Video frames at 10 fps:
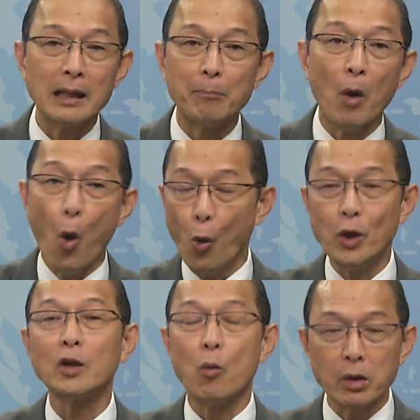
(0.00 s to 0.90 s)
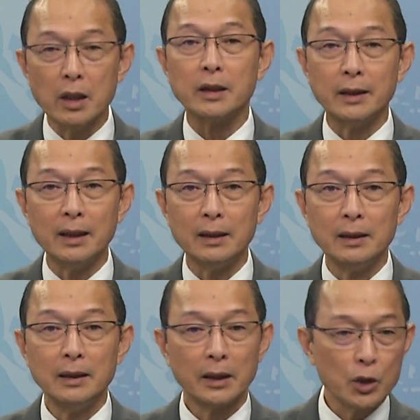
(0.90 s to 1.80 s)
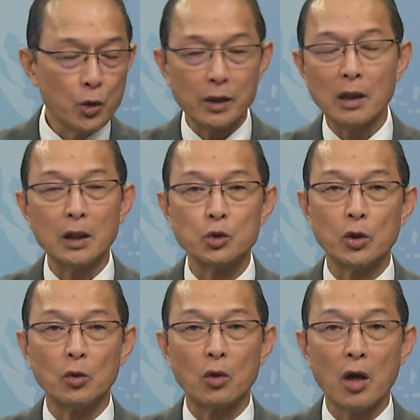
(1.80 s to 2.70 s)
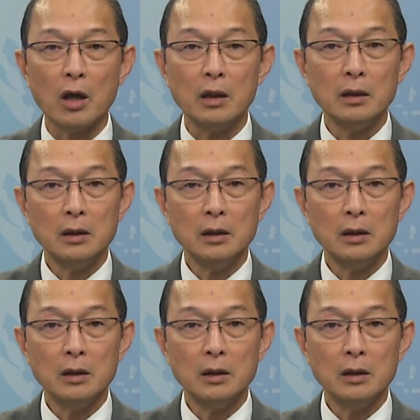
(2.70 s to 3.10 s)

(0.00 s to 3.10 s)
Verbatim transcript: nằm ủ đã cũng được nữa cái chuyện đó là chuyện của nó